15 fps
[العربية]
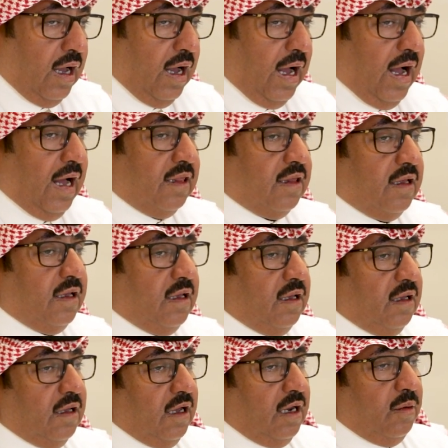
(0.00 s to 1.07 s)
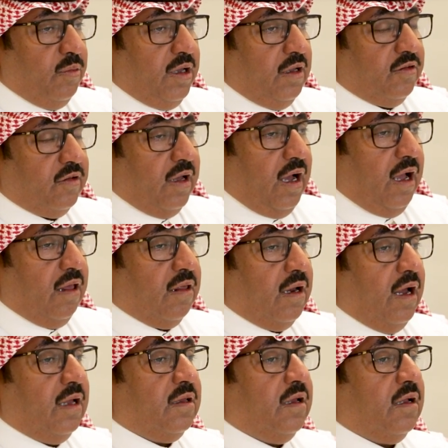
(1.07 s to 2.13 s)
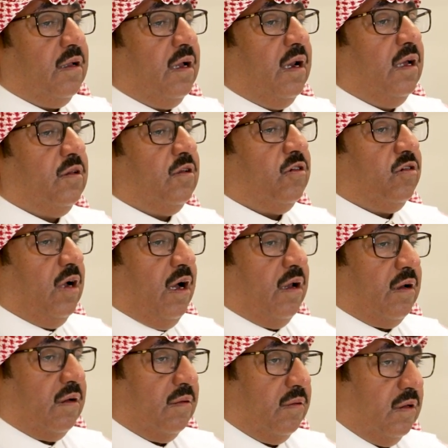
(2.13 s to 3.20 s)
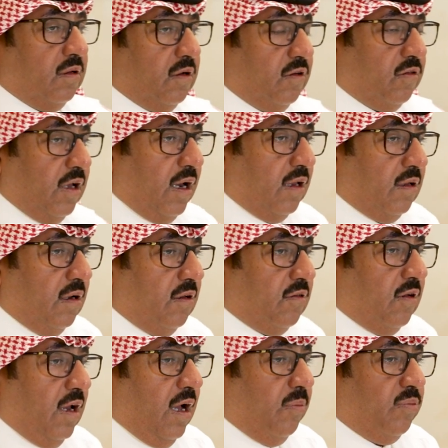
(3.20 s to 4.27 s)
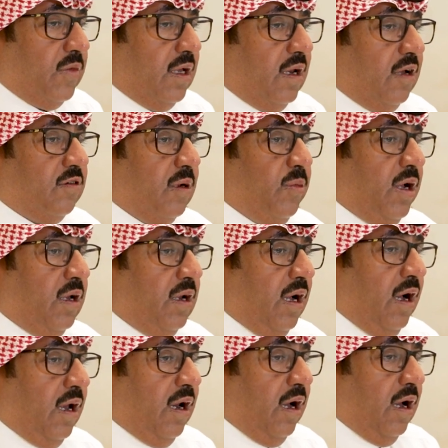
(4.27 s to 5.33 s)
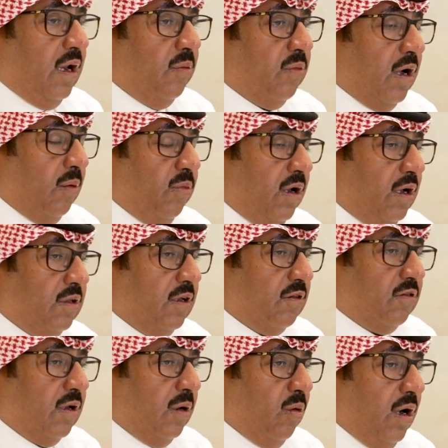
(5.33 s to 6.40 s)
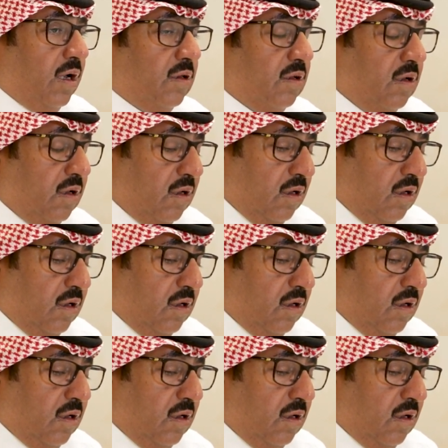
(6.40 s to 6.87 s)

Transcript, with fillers: هذه الميزة أيضا أدت إلى انتشار رسالة الإسلام إلى جميع أنحاء العالم قبل عدة سنوات